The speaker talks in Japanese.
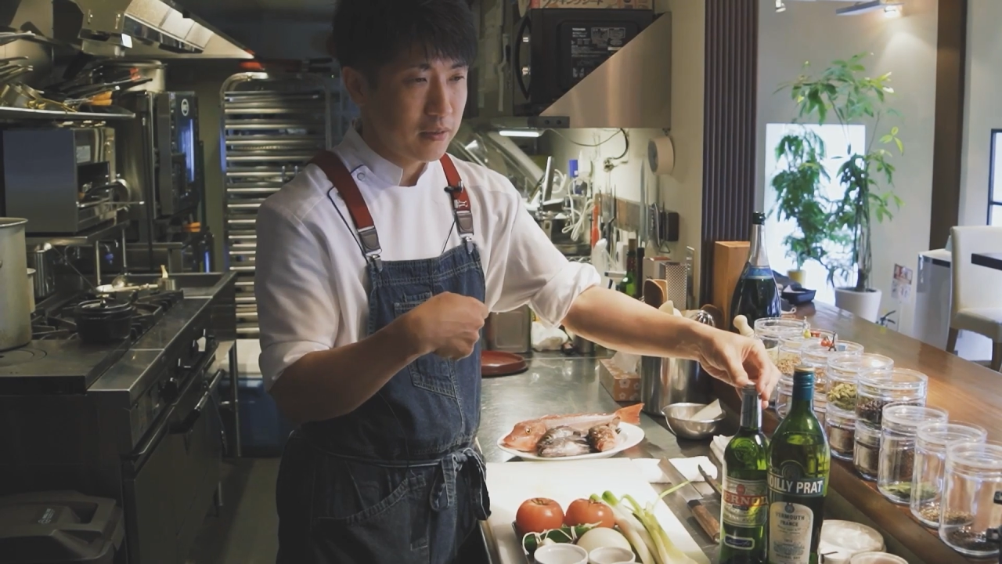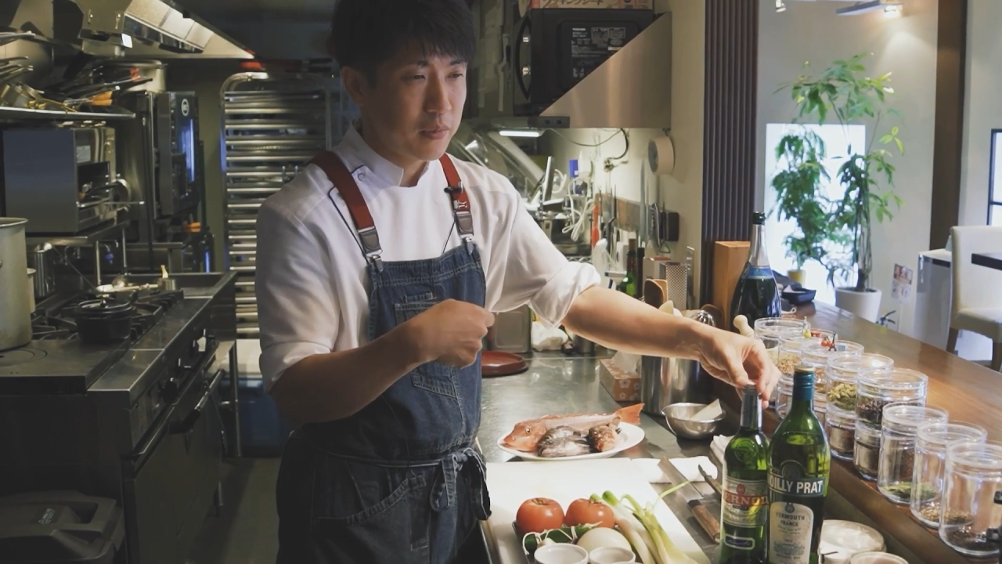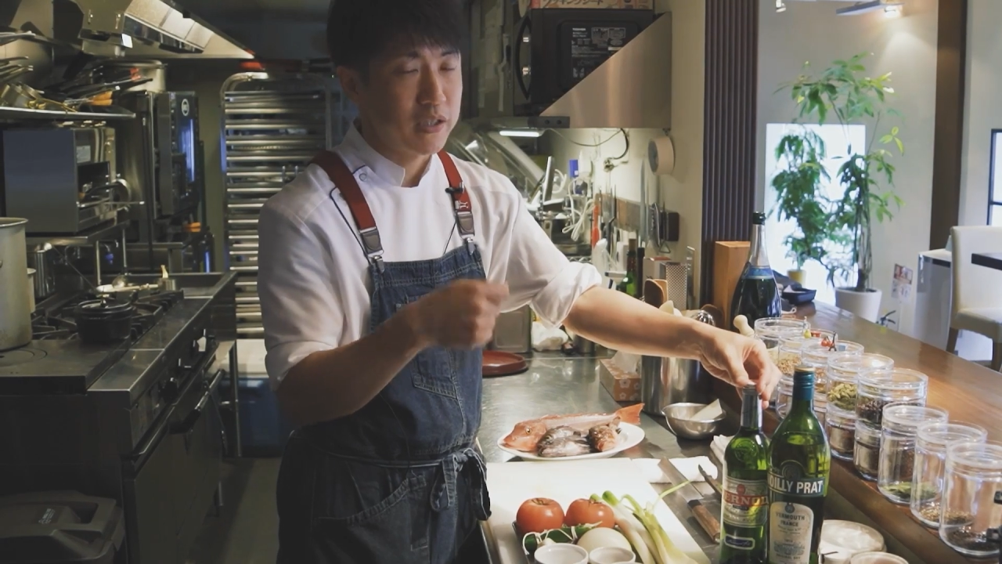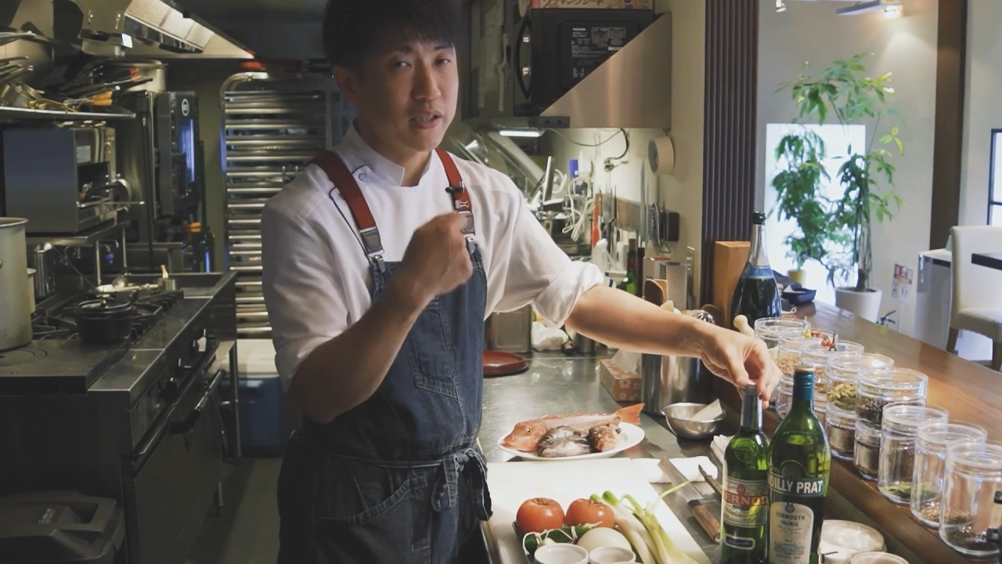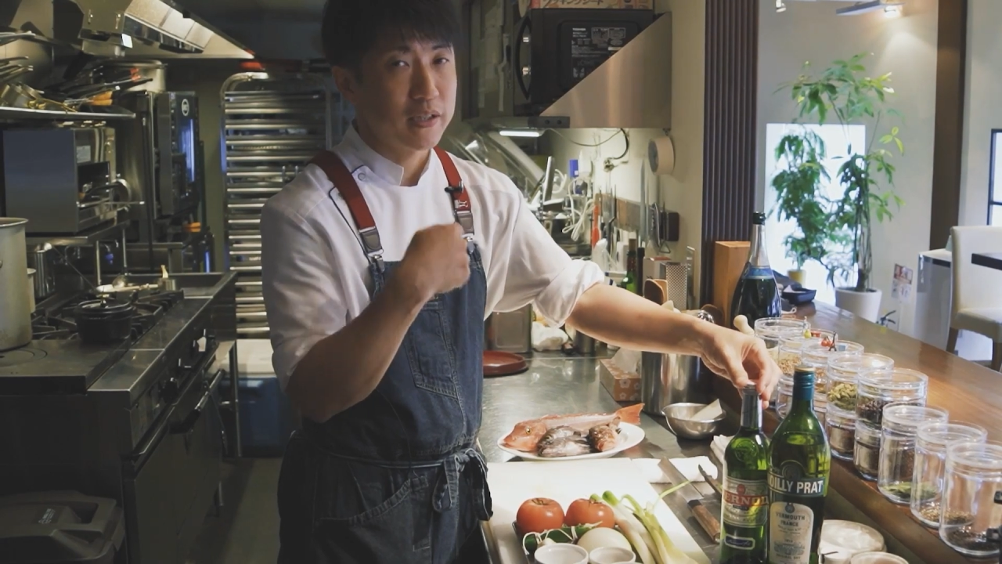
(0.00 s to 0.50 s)

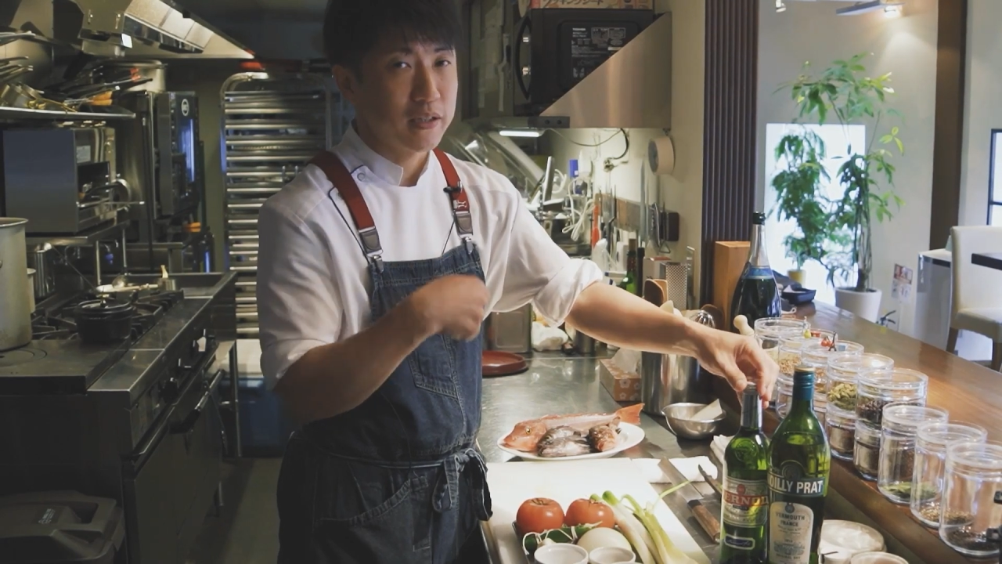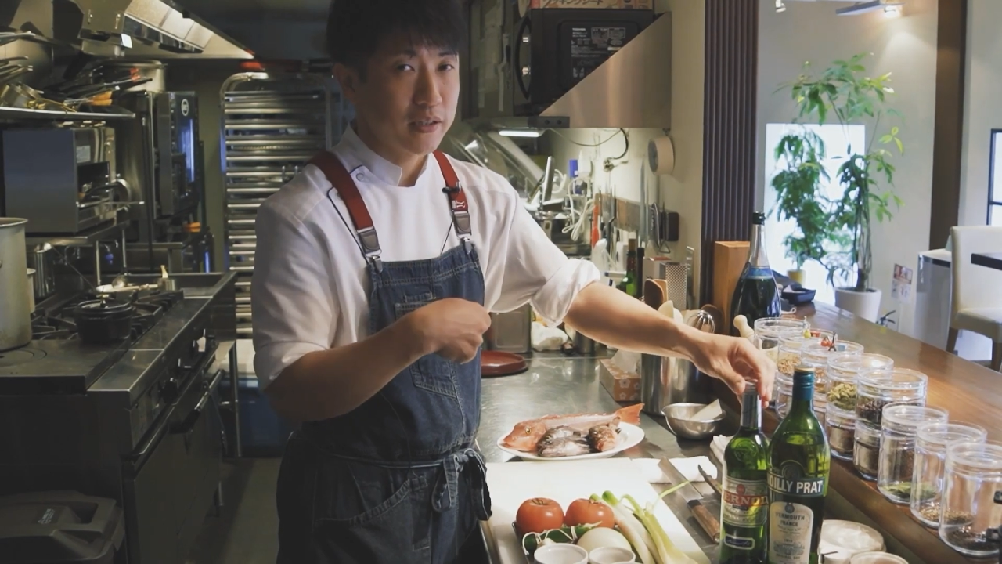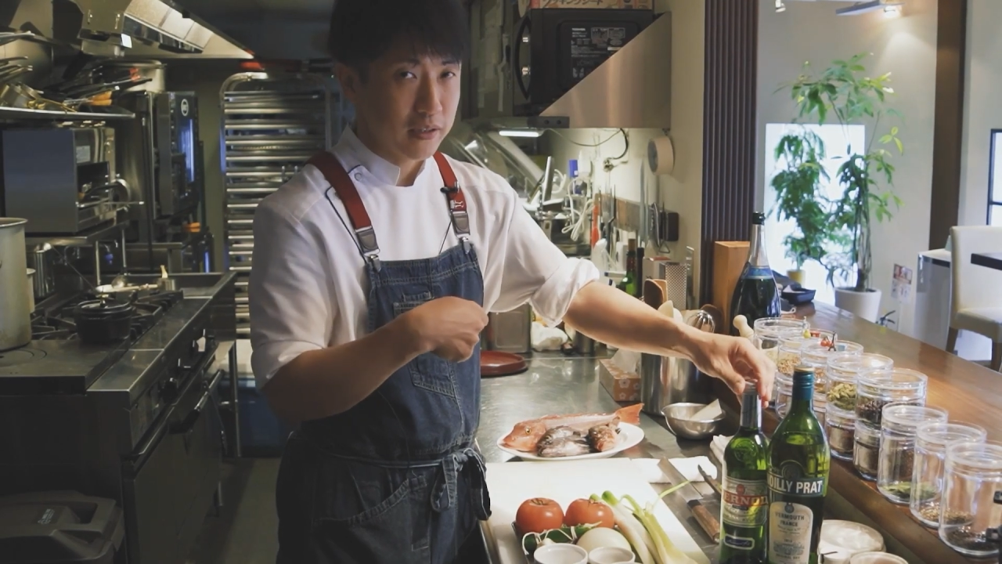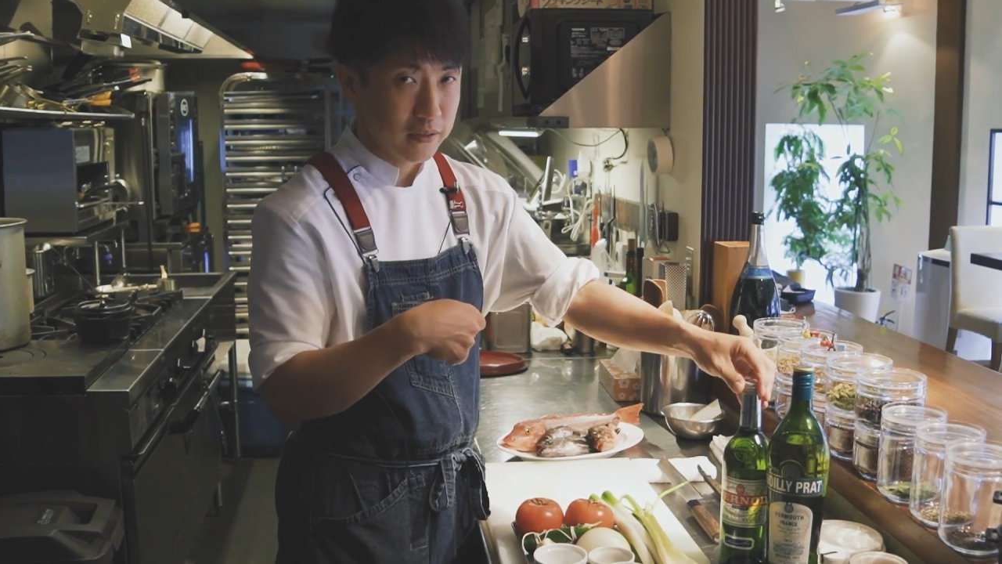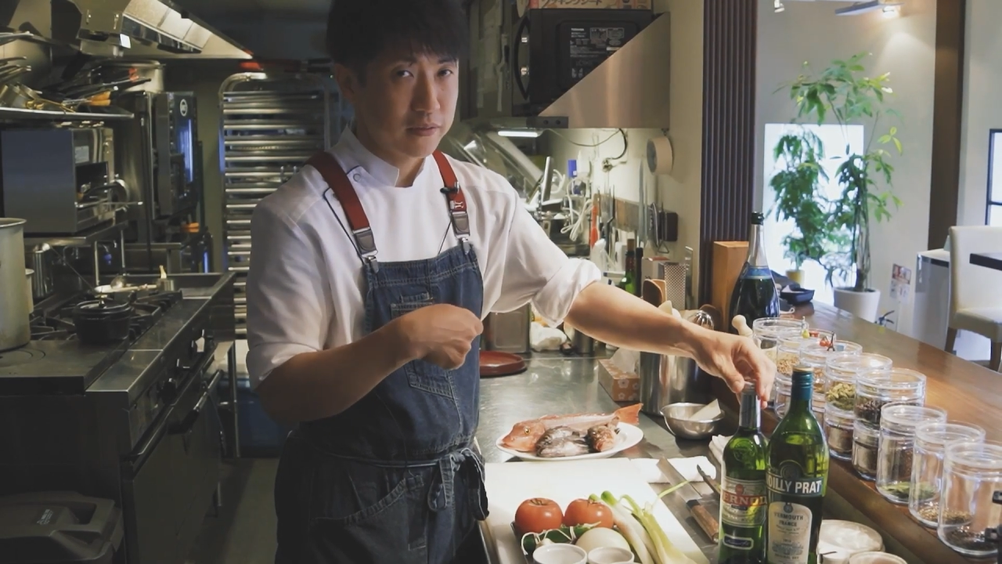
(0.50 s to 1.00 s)
召し上がってい
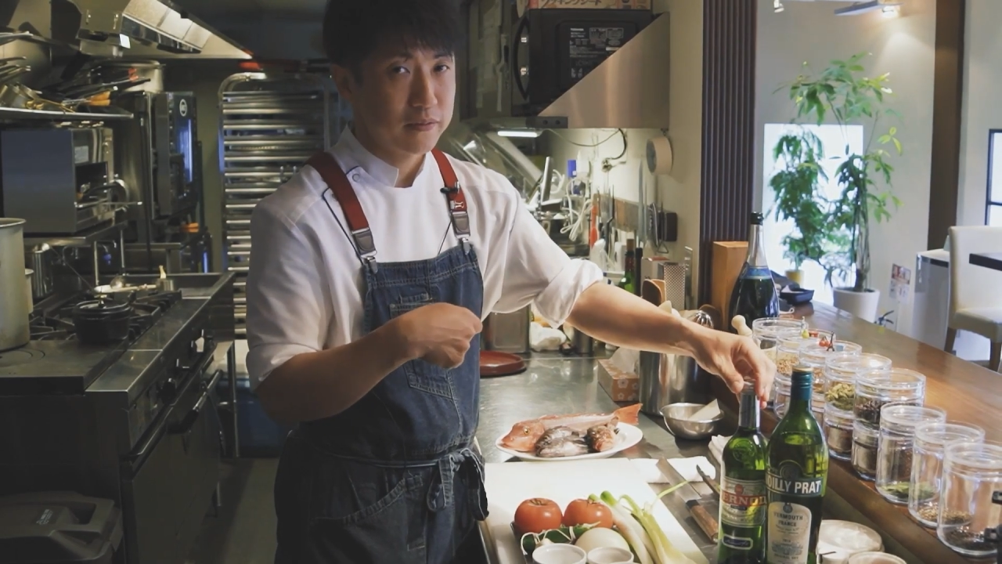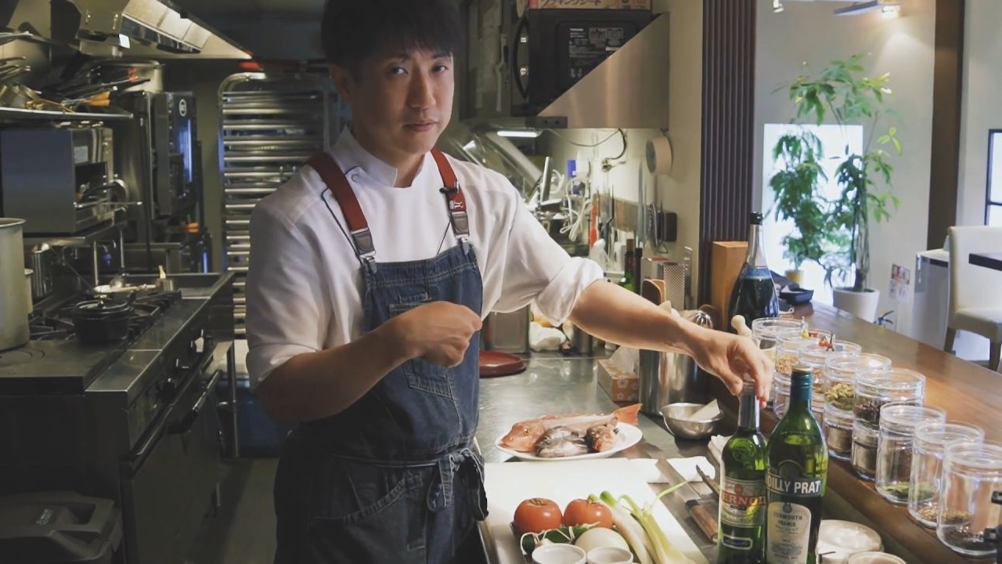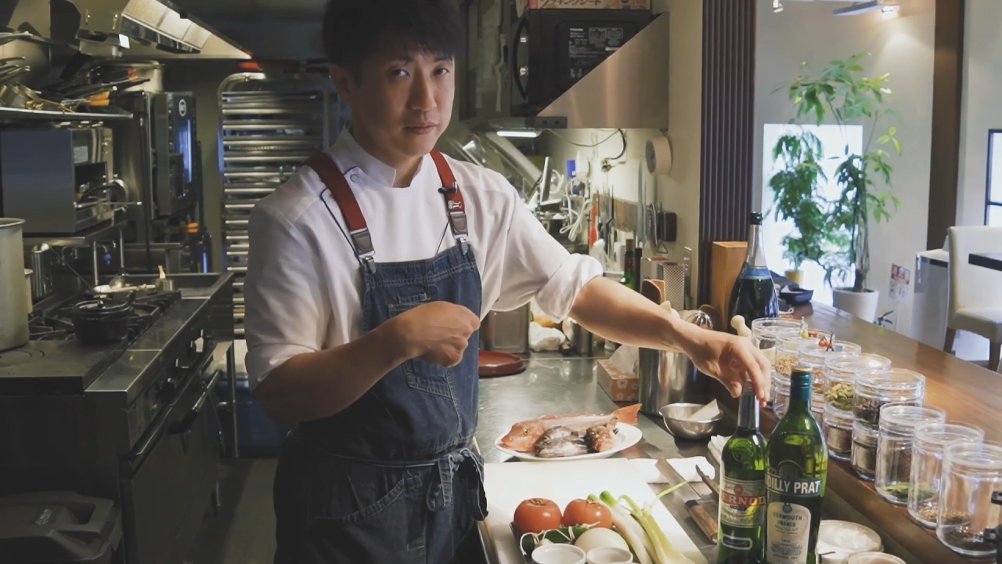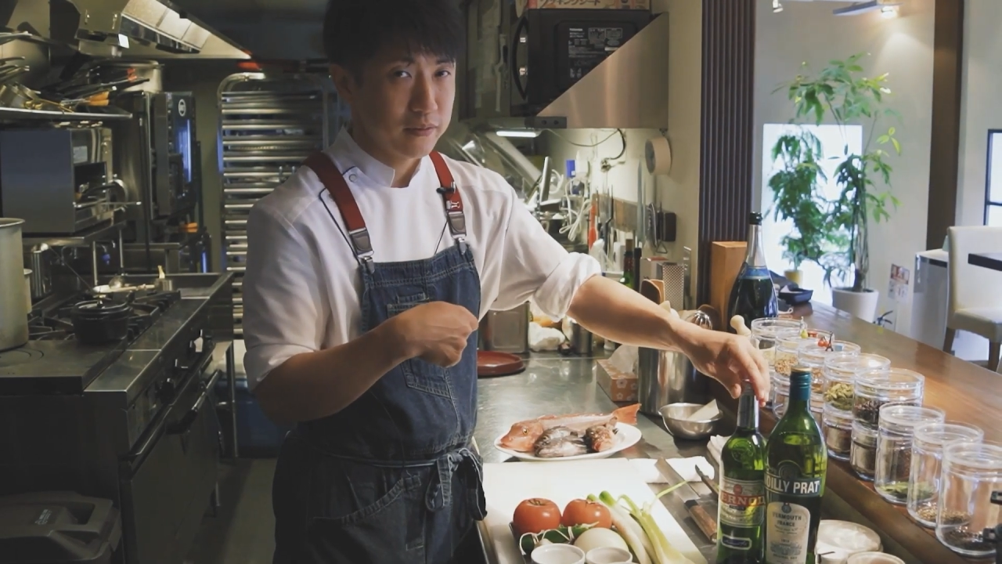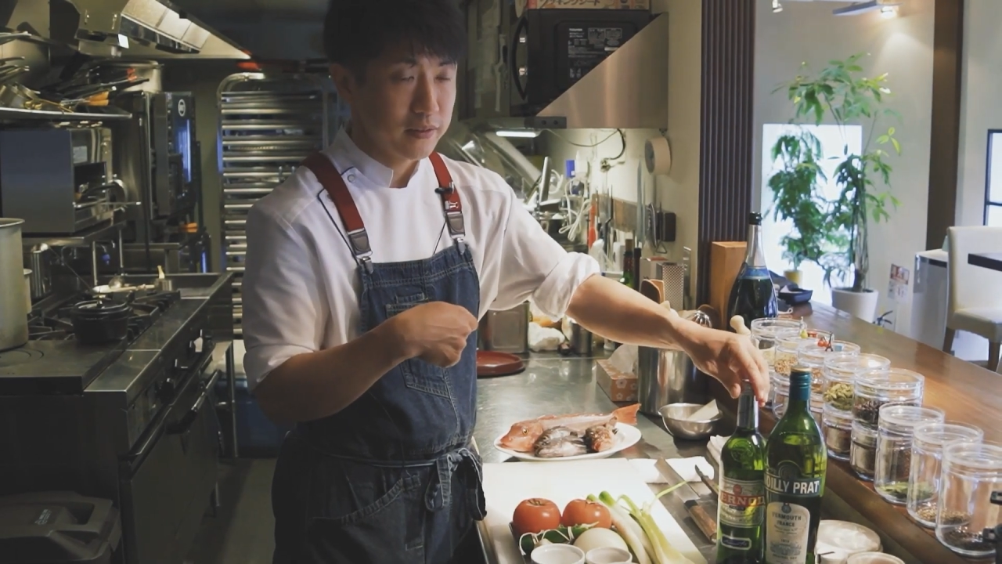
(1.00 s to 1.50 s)
ただ
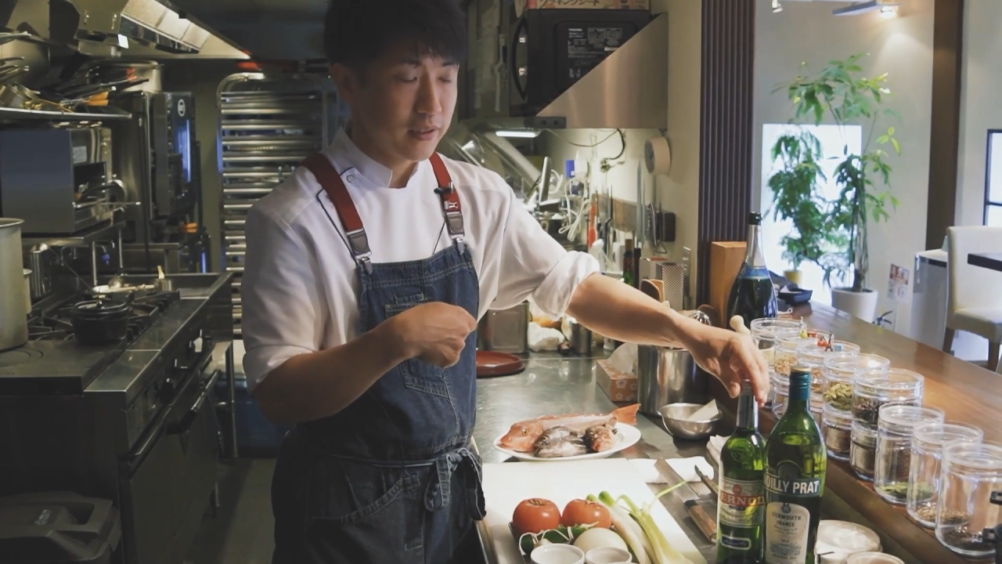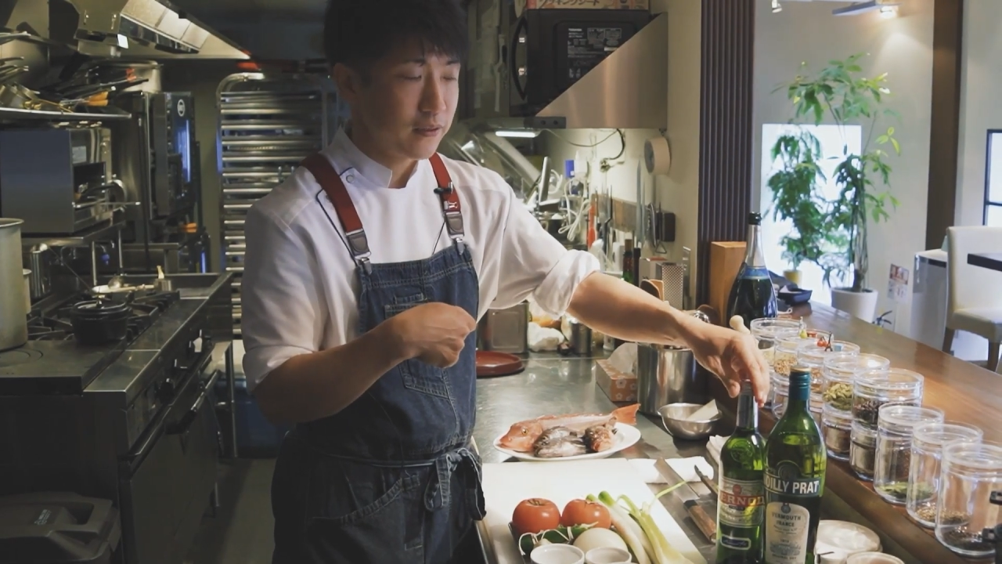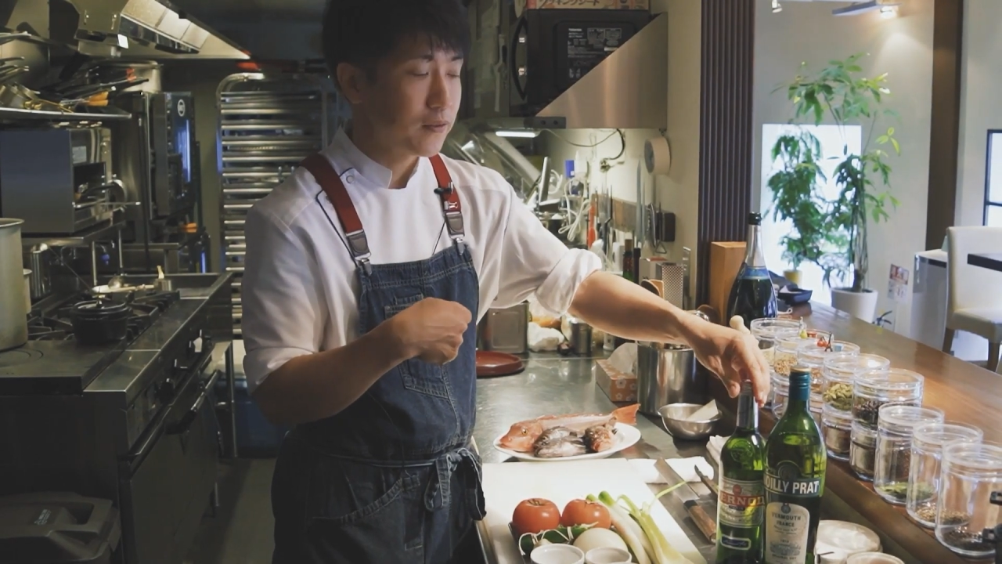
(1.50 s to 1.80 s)
く。ってい